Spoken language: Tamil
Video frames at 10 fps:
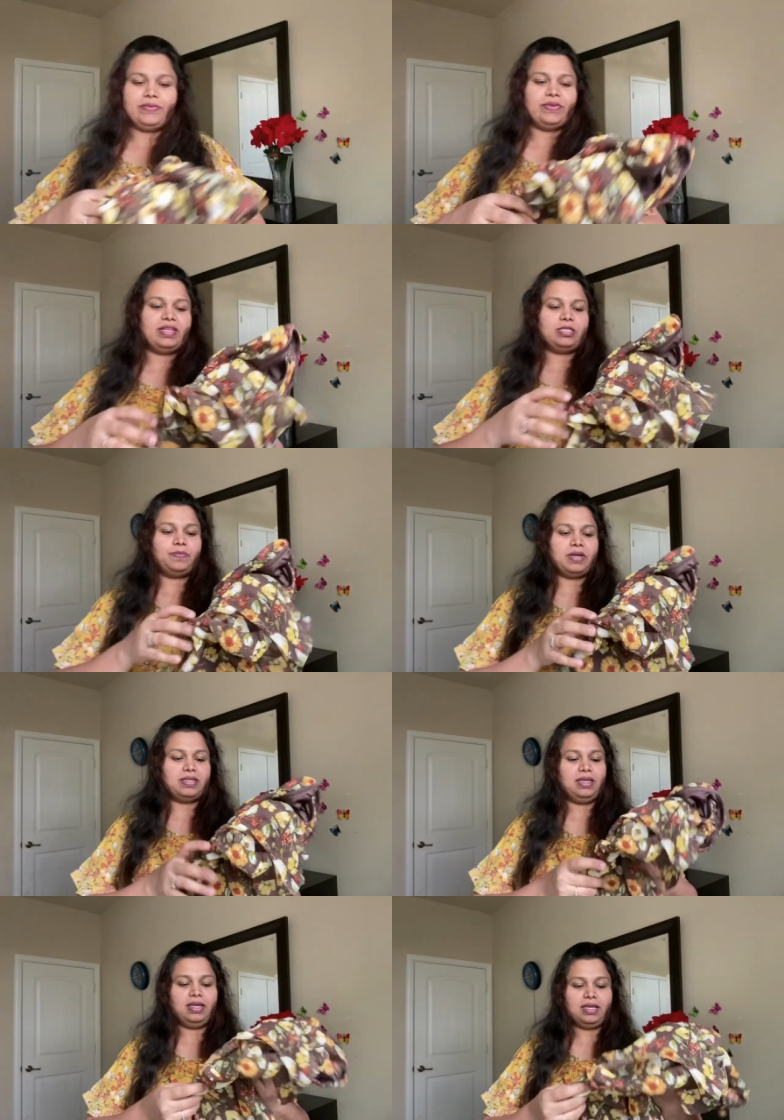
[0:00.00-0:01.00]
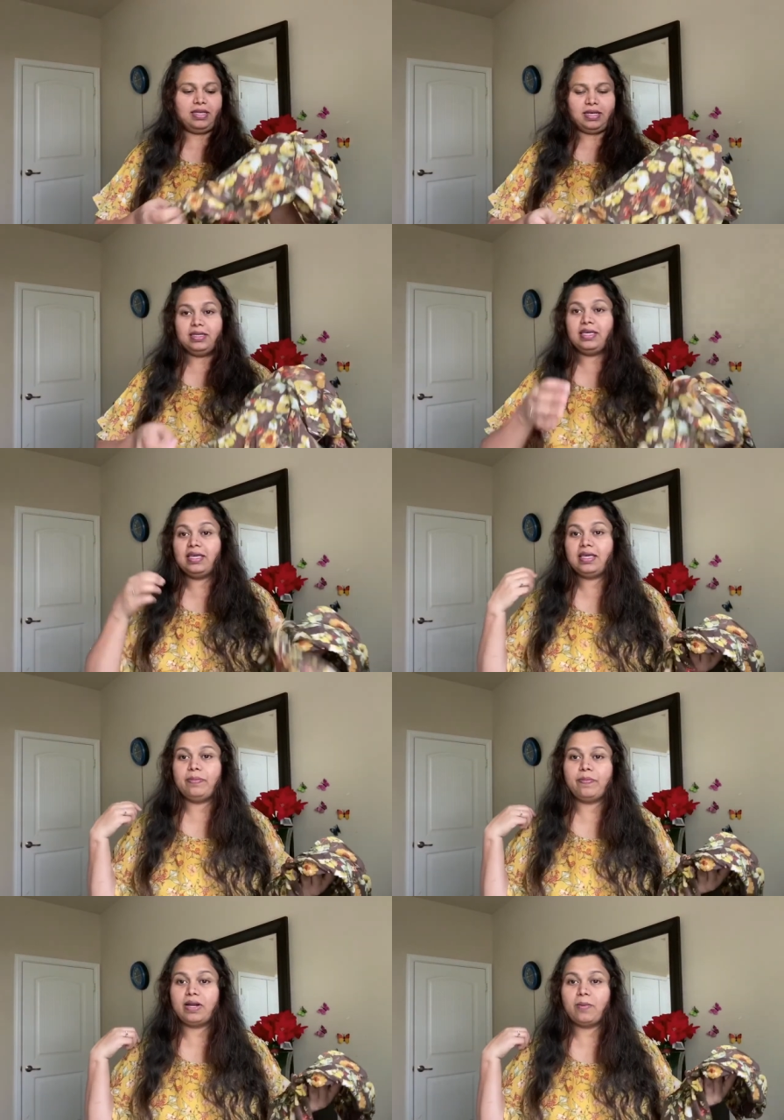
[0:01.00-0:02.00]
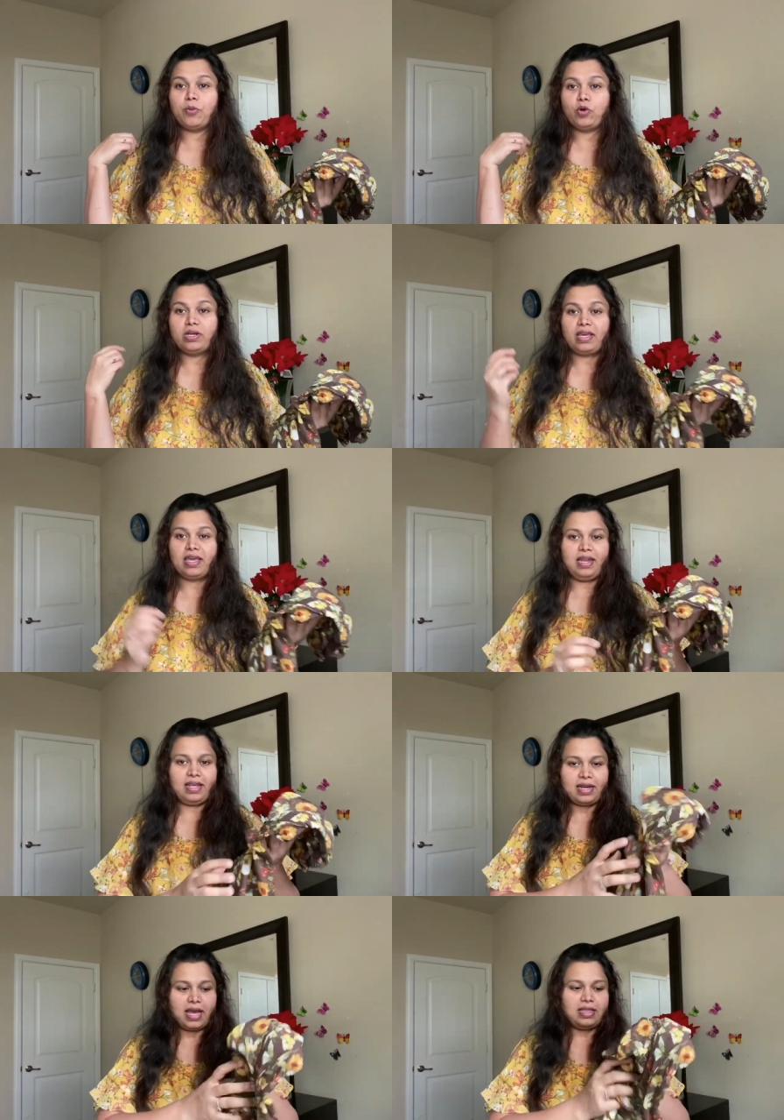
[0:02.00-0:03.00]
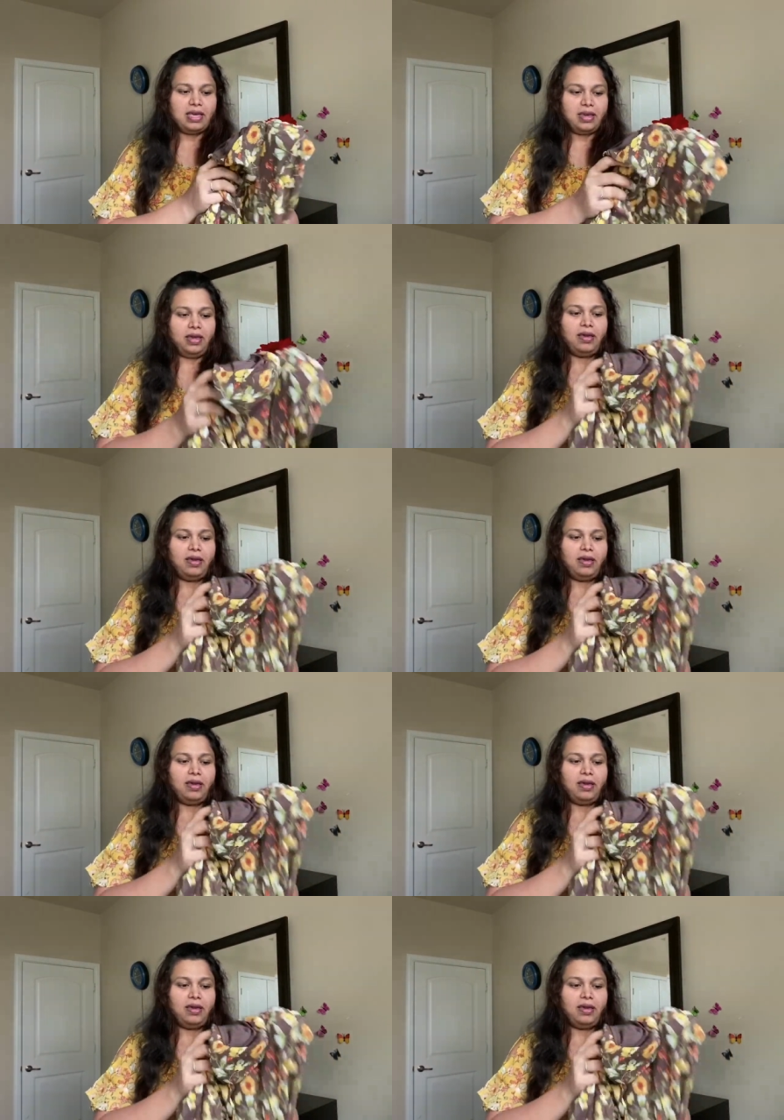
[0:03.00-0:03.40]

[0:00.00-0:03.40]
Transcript: ட்ரெஸ் பார்த்தீங்கன்னா இப்போ நான் போட்டிருக்கேன் இல்லைங்களா அதே